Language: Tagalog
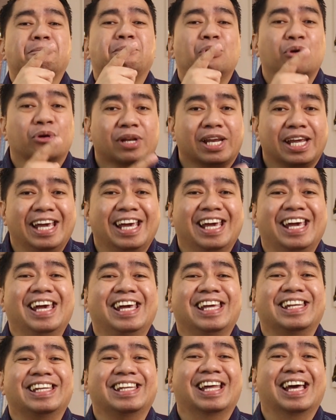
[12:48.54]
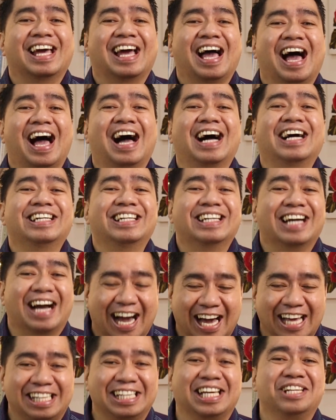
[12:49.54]
purihin ang
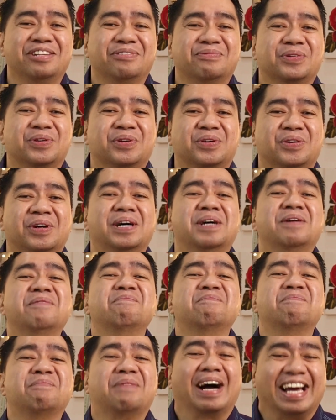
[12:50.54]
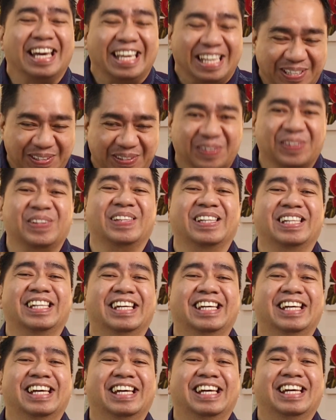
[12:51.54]
ngalan mo, Panginoon.
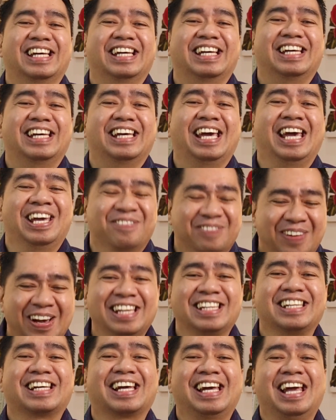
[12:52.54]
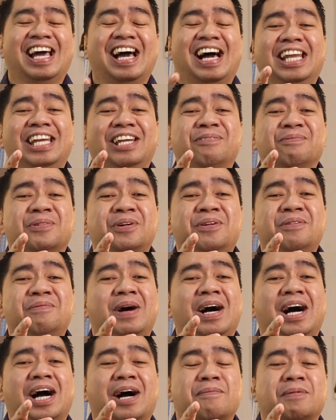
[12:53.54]
Amen. Kaya alam ko
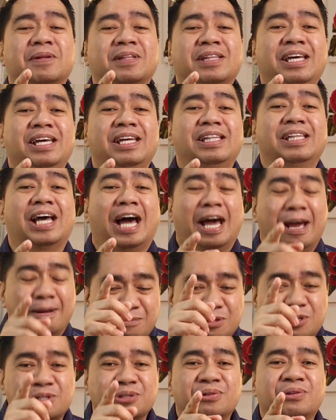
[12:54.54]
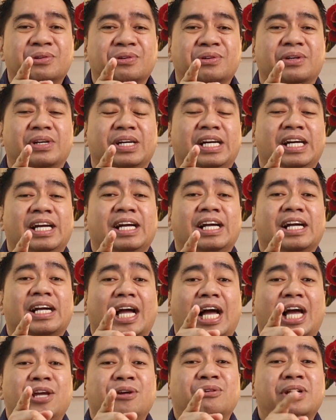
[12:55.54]
mga kapatid, I'm sure
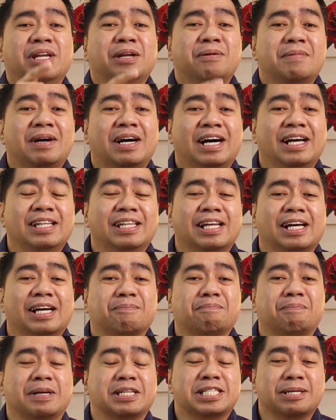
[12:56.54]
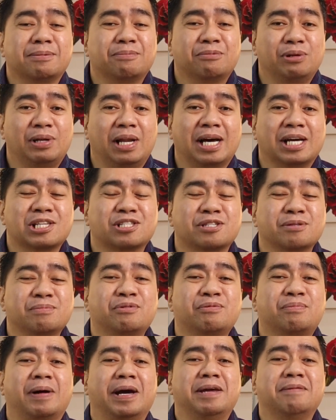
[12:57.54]
kayo na mga nagpasimulang
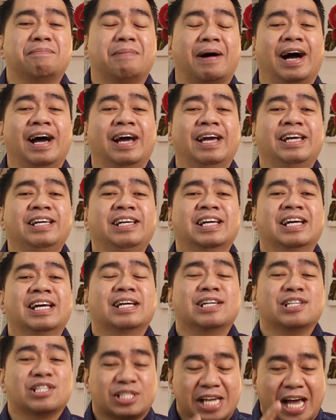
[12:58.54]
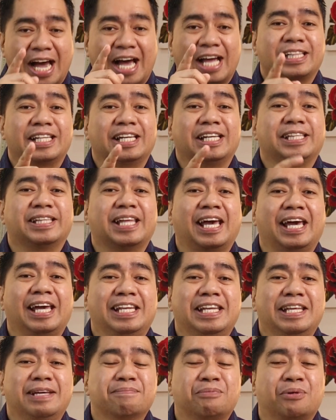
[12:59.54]
sumubaybay sa ating
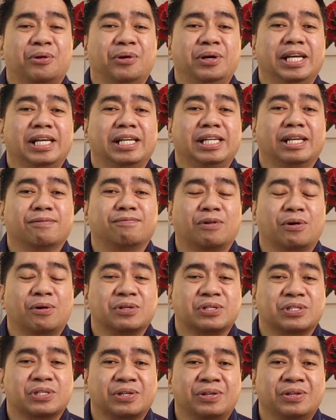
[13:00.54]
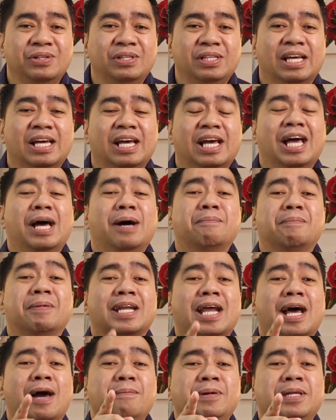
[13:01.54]
daily morning devotion,
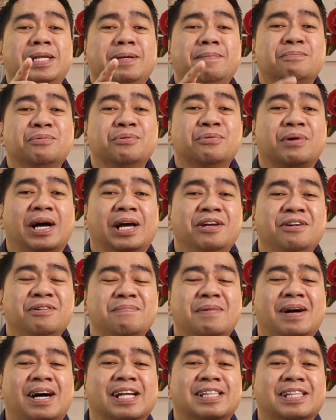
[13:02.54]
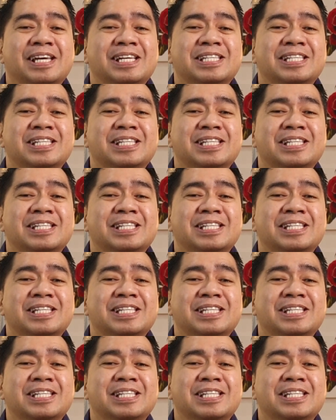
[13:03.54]
marami din po kayong mga